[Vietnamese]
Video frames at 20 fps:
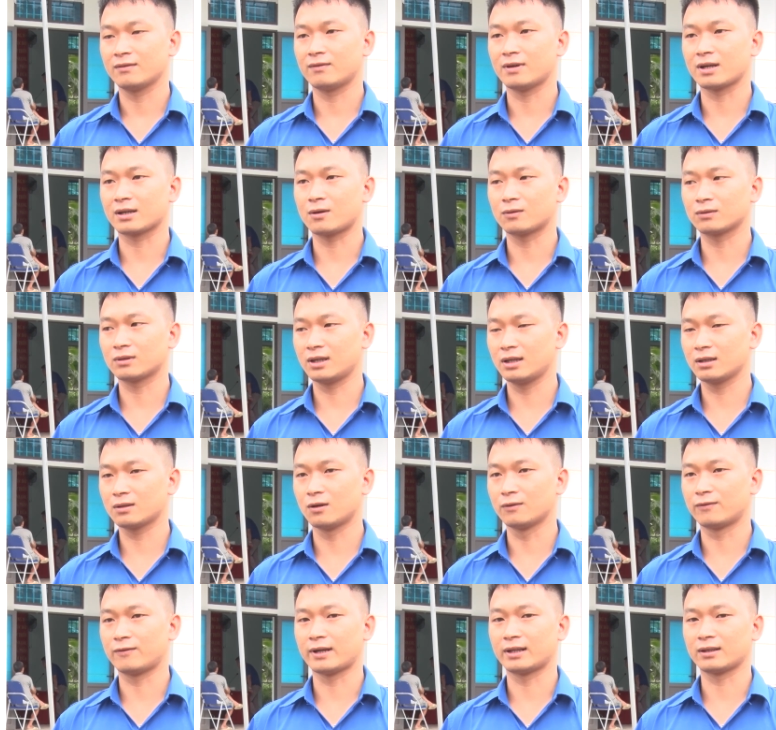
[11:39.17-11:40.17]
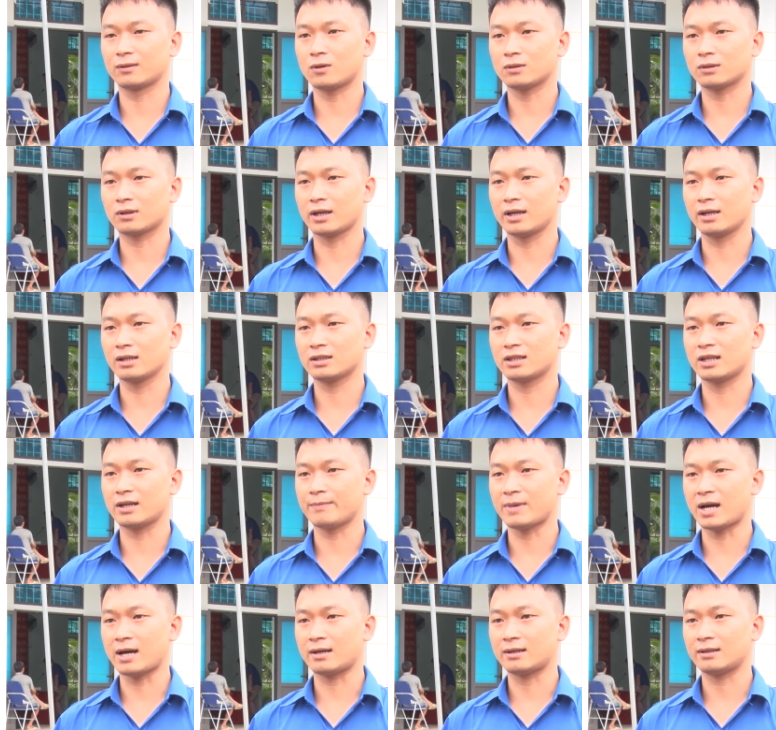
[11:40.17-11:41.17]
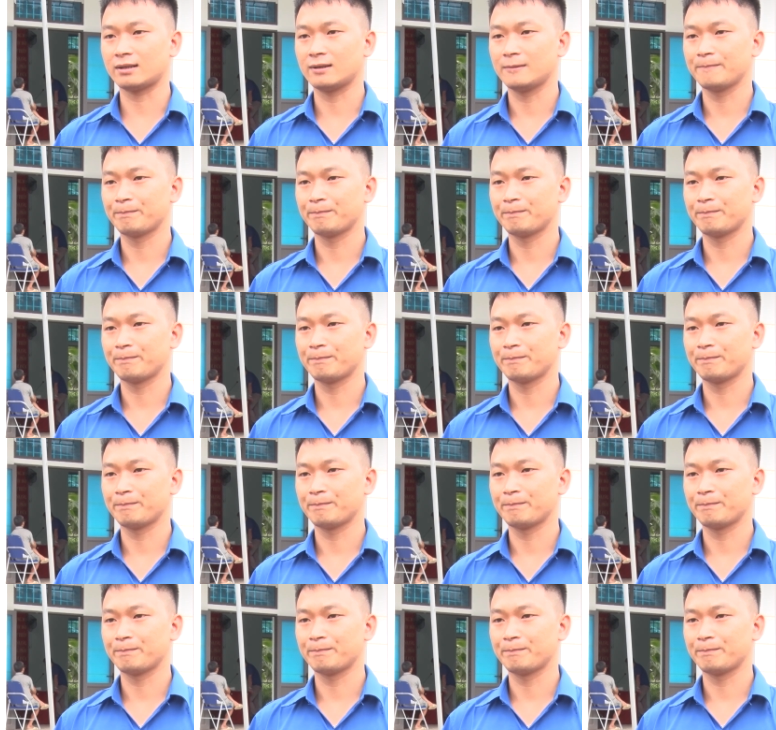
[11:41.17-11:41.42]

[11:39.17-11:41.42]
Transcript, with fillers: và công ty cổ phần quốc tế SEMA